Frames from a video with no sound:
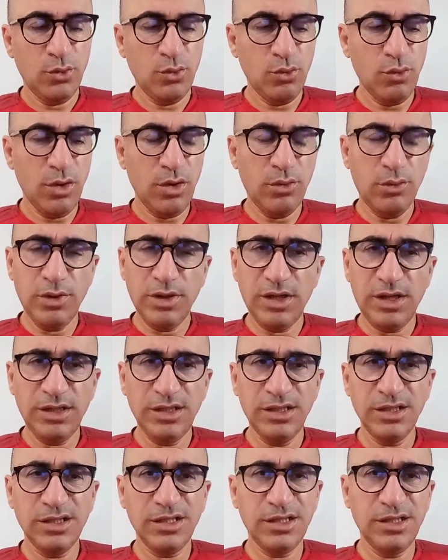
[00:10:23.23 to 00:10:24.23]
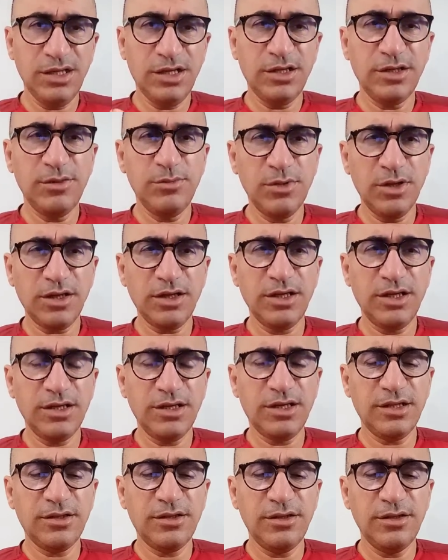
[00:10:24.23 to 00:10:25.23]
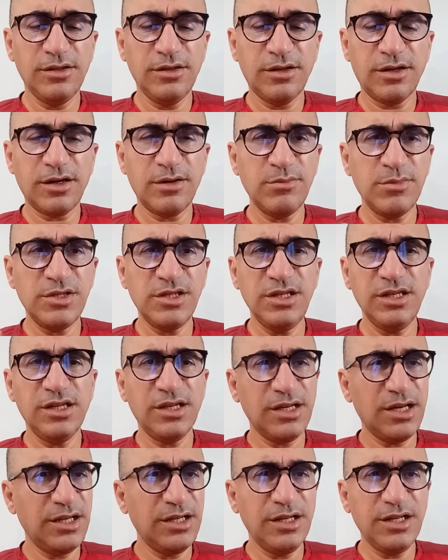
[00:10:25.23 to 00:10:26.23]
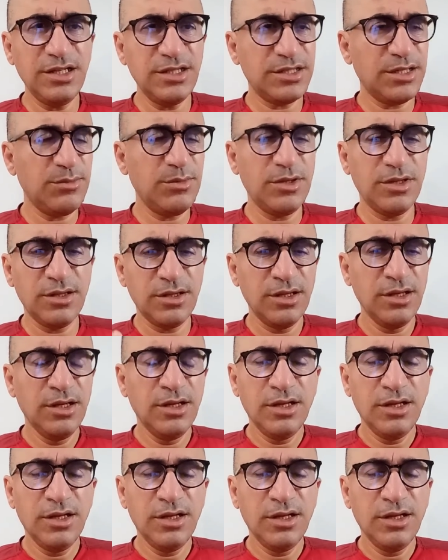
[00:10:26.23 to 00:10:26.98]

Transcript: وهو يعني قيادي من القيادات الرمزية يعني ليس من